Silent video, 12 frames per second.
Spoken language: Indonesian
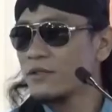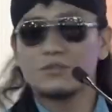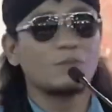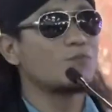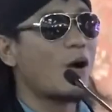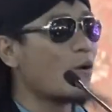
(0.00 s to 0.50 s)

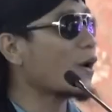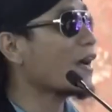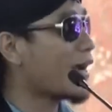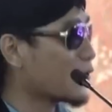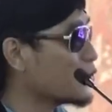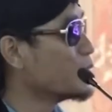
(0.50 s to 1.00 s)
semua
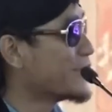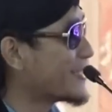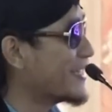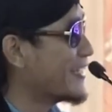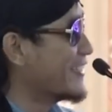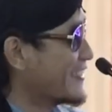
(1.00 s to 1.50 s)
orang ngaku
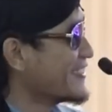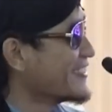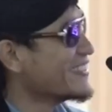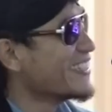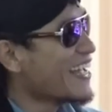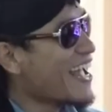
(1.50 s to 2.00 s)
miskin
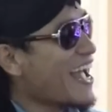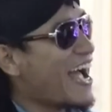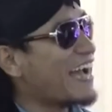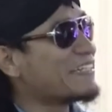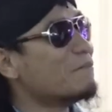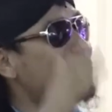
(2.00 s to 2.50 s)

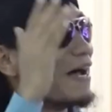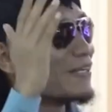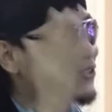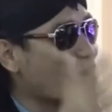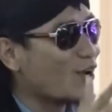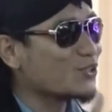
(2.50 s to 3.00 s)
ada
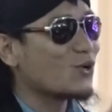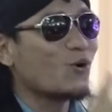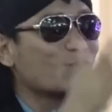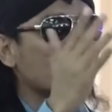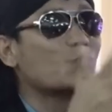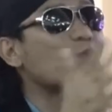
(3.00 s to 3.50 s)
bansos
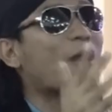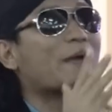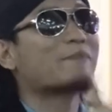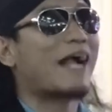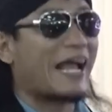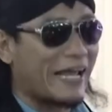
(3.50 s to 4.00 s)
untuk
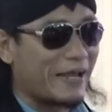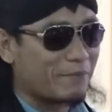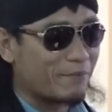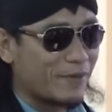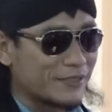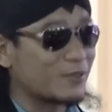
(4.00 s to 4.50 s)

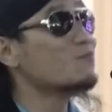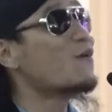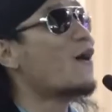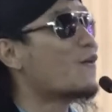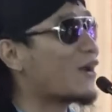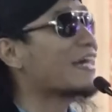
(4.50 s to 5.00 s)
UMKM
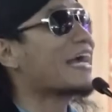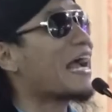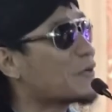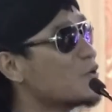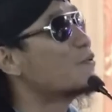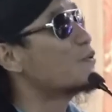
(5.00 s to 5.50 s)
semua orang
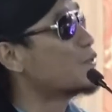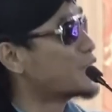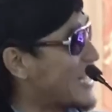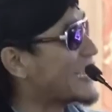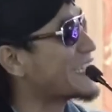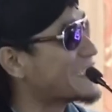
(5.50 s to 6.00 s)
ngaku
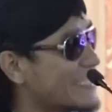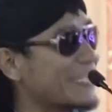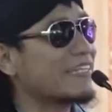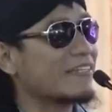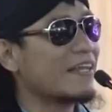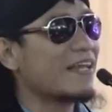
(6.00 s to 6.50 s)
pengusaha
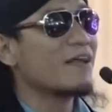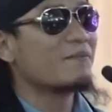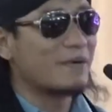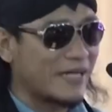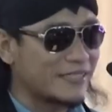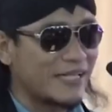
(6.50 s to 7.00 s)
kecil
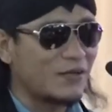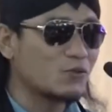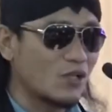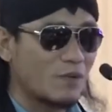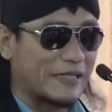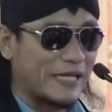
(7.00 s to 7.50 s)
maka saya
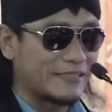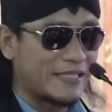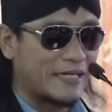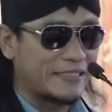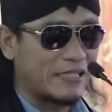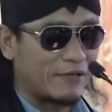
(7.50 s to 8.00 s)
usul Pak
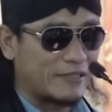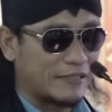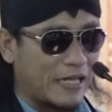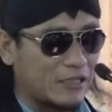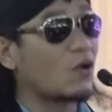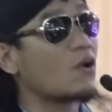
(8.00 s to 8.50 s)
Ganjar di Jawa
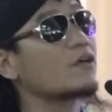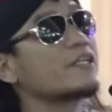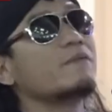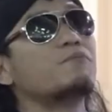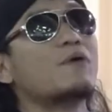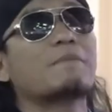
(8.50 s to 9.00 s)
Tengah tolong
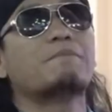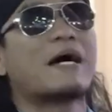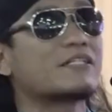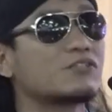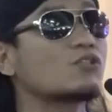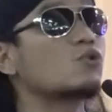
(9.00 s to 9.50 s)
dibuat
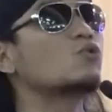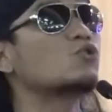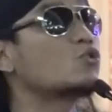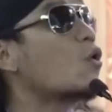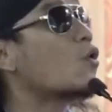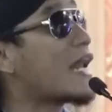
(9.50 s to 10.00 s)
bansos
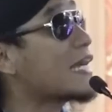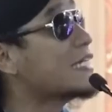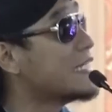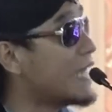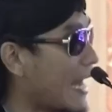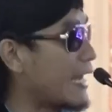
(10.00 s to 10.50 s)
untuk orang
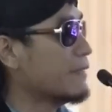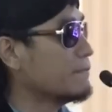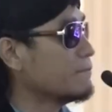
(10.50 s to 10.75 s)
gila